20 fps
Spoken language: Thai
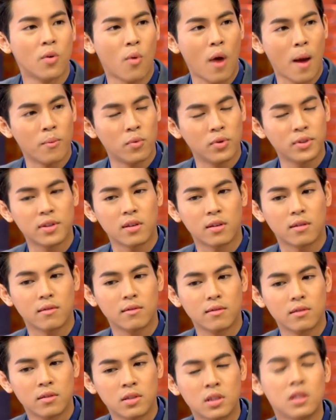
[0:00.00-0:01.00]
มันคือความรู้สึก
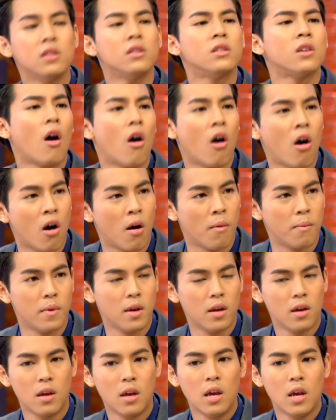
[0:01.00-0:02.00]
ชื่นชอบ
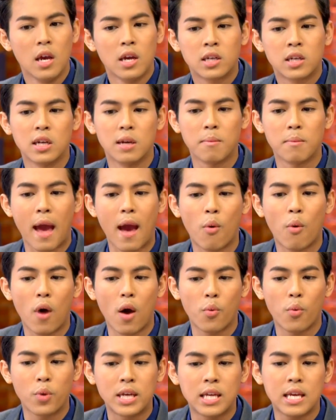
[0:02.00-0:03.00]
ถึงแม้
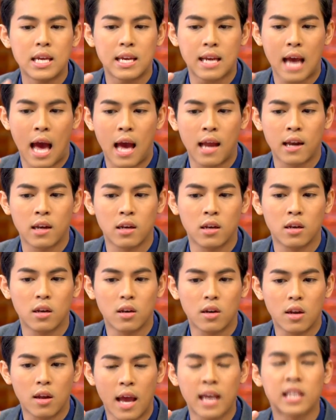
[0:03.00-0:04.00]
ว่าวิธีการ
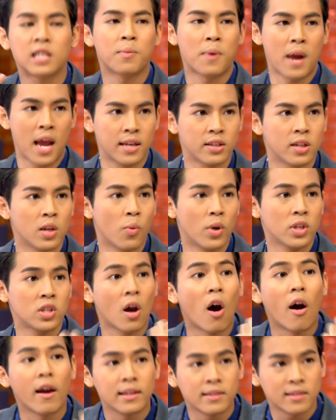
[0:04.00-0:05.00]
เอ็กซ์เพรสหรือว่า
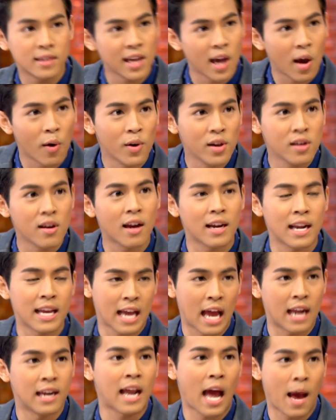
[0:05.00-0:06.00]
choice ที่เขาเลือกใน
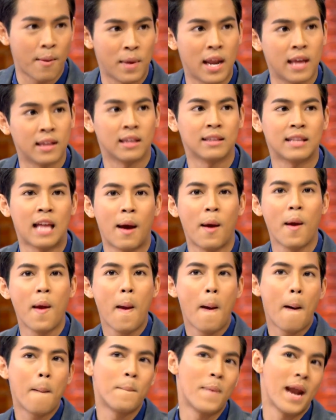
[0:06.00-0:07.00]
การทำอะไรต่า
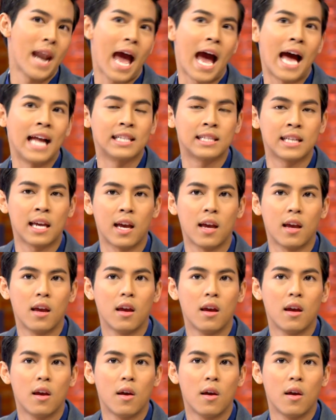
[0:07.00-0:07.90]
งๆมันอาจจะ